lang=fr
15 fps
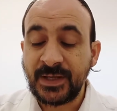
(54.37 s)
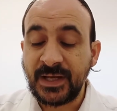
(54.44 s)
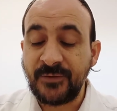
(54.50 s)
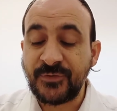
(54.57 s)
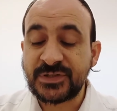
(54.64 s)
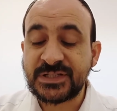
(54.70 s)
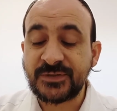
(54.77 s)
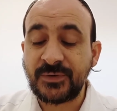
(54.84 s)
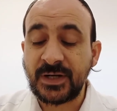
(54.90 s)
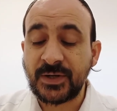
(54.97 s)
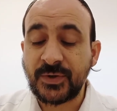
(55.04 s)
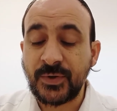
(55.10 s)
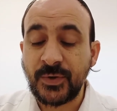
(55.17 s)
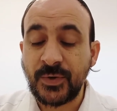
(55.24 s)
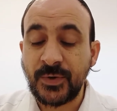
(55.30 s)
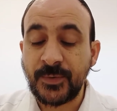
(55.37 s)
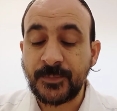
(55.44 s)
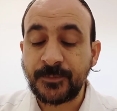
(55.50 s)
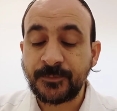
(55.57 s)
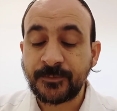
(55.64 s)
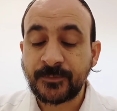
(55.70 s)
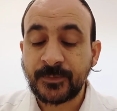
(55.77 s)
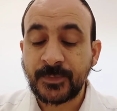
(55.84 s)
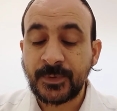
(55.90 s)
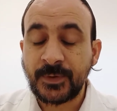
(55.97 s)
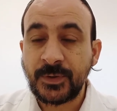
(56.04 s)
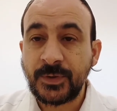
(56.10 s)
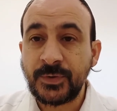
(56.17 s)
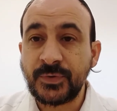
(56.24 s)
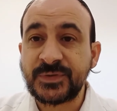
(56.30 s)
il faut savoir que
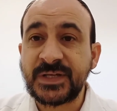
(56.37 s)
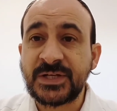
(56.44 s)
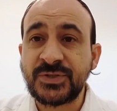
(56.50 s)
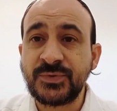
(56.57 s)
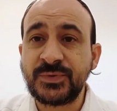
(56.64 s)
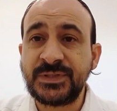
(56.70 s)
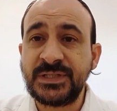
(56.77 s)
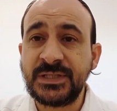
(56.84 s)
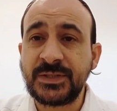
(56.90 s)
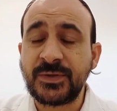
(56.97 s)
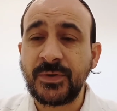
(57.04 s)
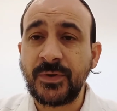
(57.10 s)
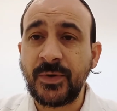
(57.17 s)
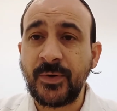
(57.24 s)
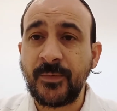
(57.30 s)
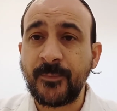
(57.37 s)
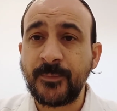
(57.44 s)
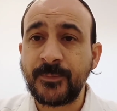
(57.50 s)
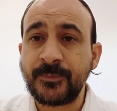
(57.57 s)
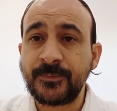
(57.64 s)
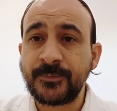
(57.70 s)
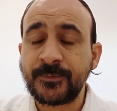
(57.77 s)
nos sages nous disent que,